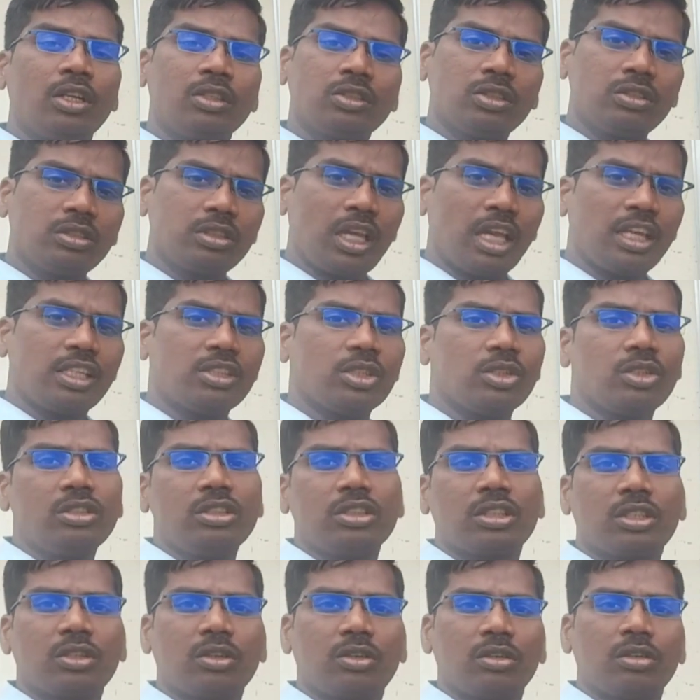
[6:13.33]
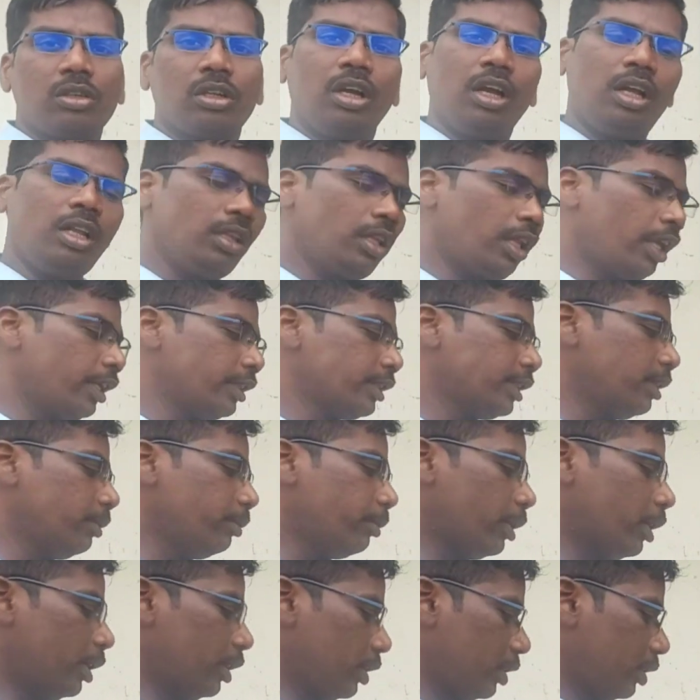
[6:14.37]
సో సైన్ జీరో జీరో అంతే
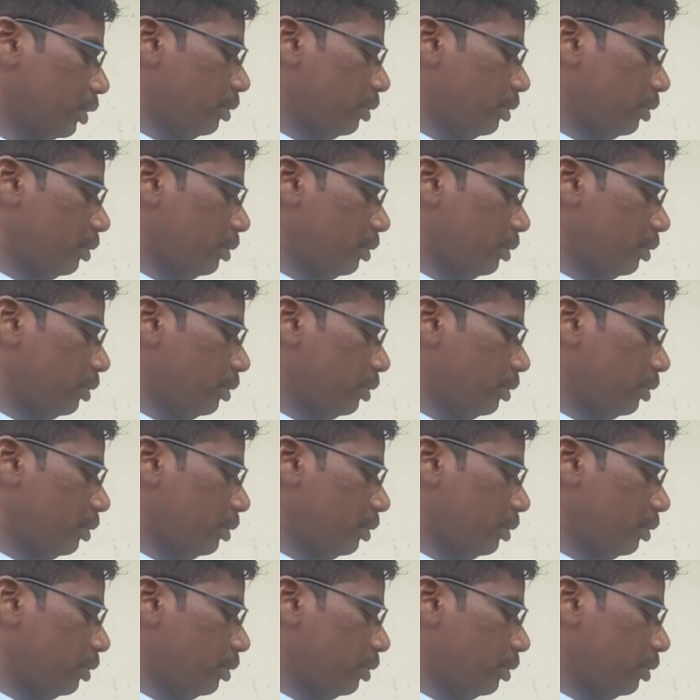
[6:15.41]
సింపుల్